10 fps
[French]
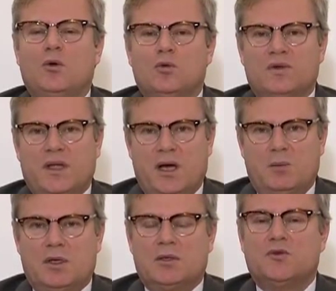
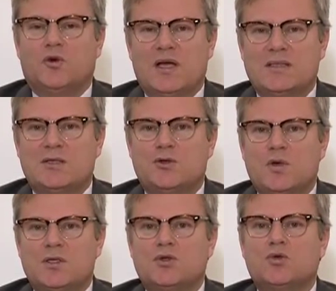comptable de la
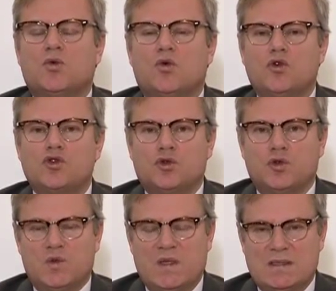situation au
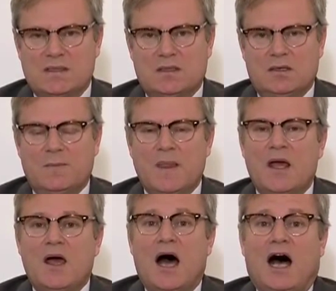jour du décès,
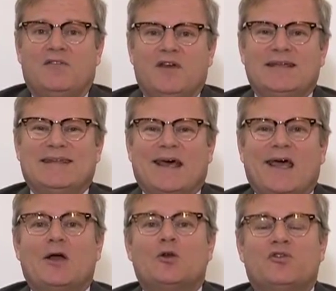avec des
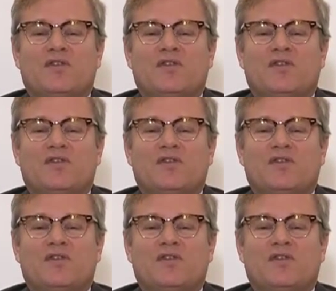règles